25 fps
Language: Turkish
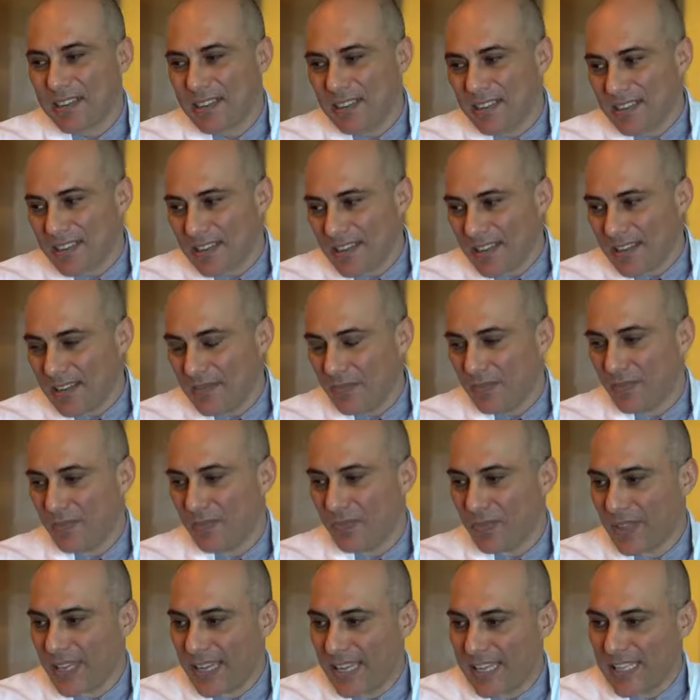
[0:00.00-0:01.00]
kısa
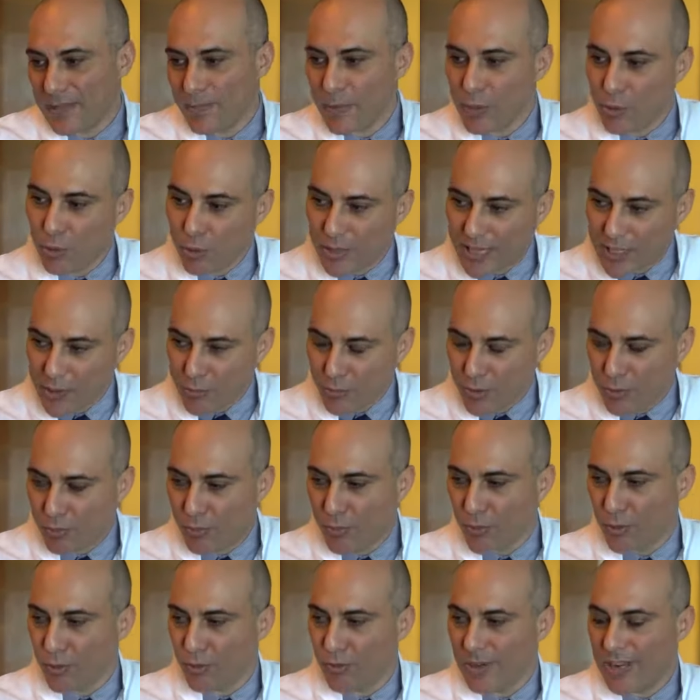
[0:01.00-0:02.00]
gezme dolaşma
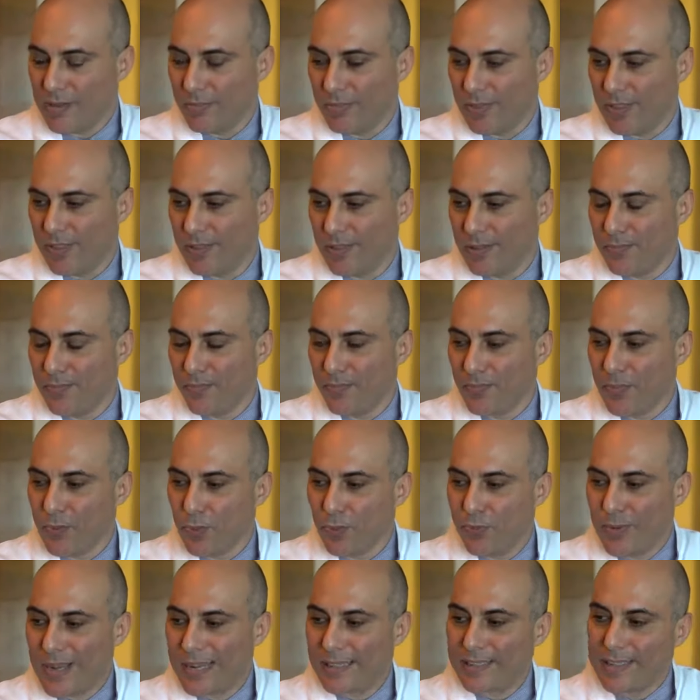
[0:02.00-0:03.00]
programları,
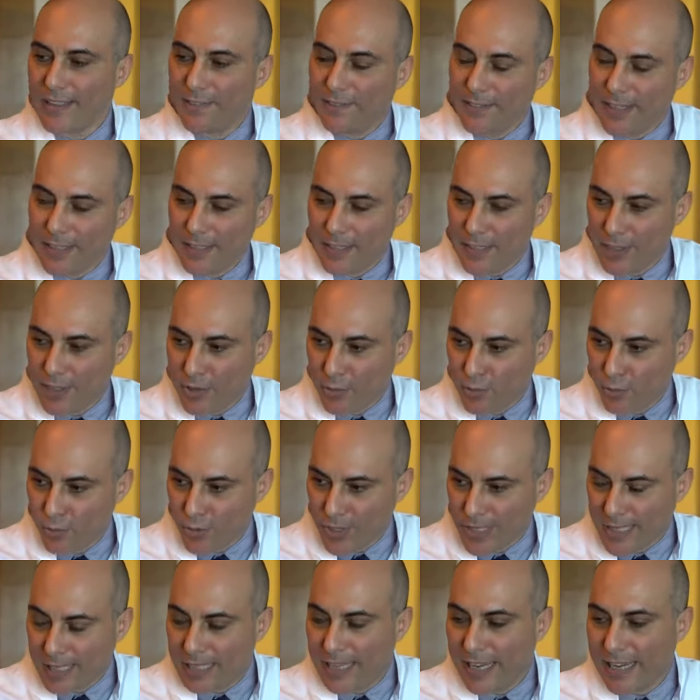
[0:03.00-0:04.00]
ufak tefek iş
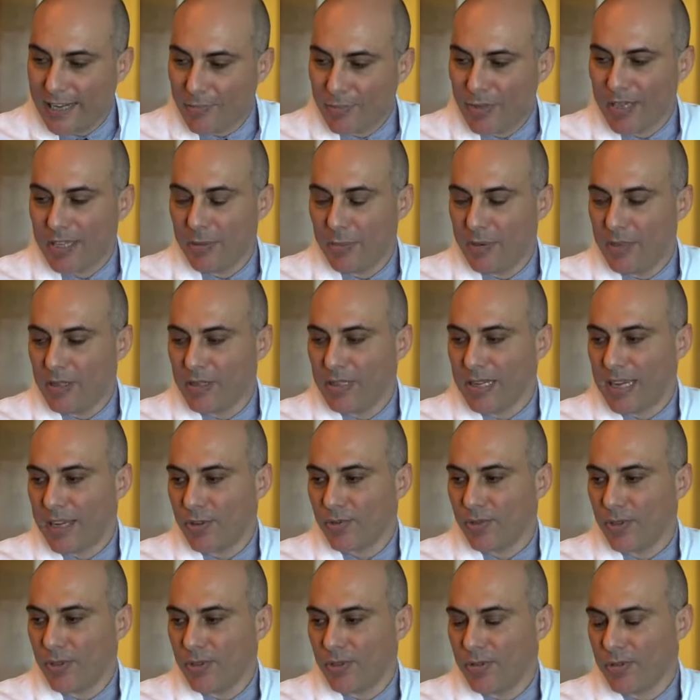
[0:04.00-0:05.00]
güç giderme gibi
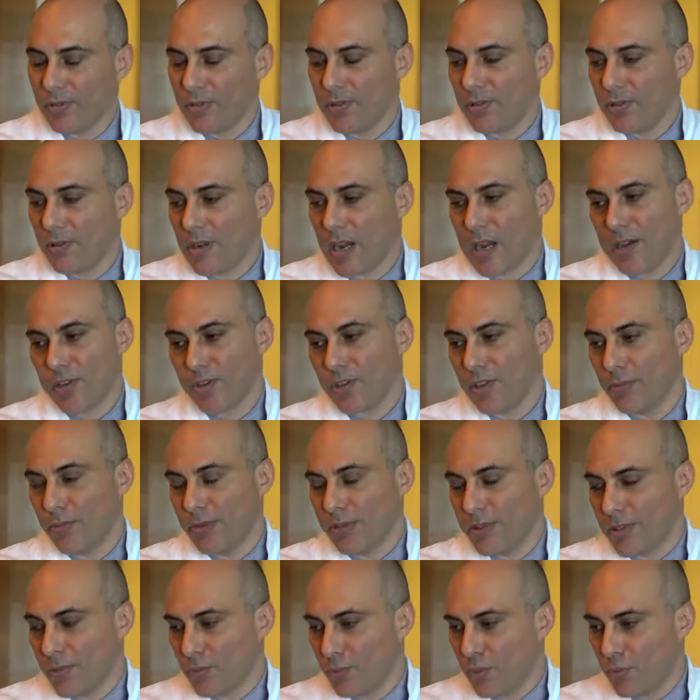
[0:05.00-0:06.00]
ihtiyaçlarınızı
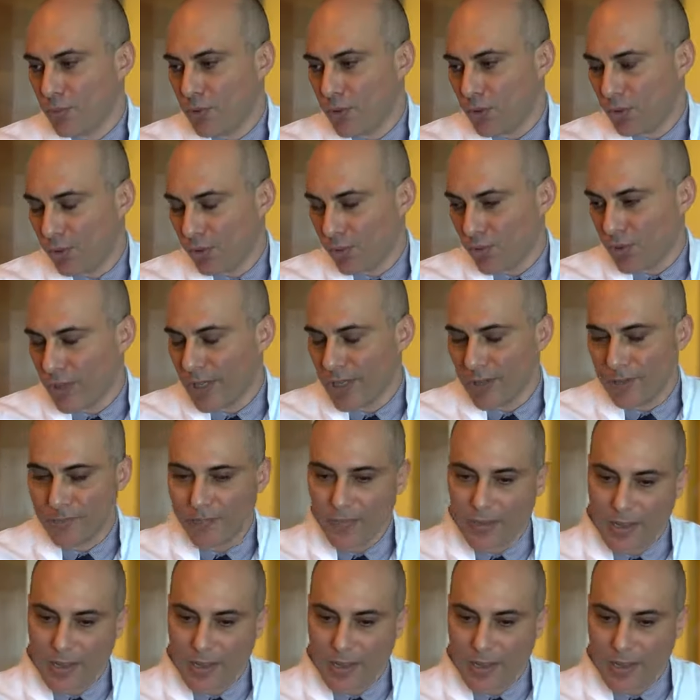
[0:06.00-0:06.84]
karşılamanız mümkün olacak.